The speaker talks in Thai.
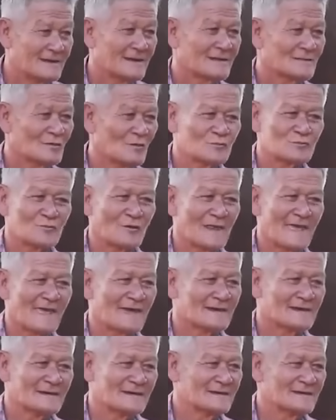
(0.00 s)
นั่นเนี่ยรูปตั
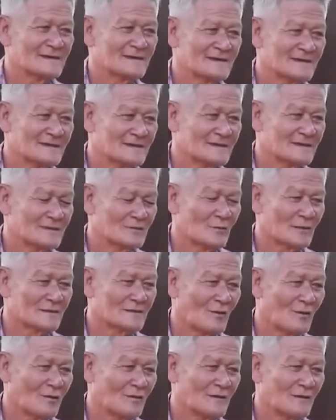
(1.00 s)
วแรกเลยนะ
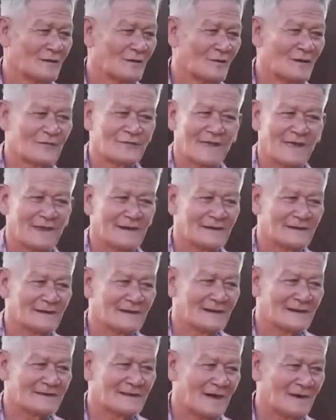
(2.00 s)
ด้วยทองด้วยแส
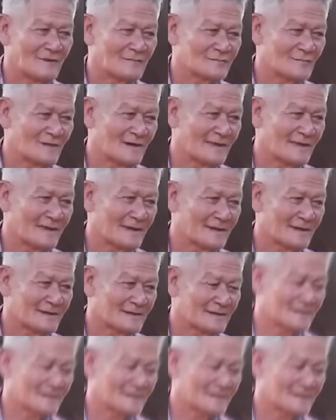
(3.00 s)
นระดาวตัวแรก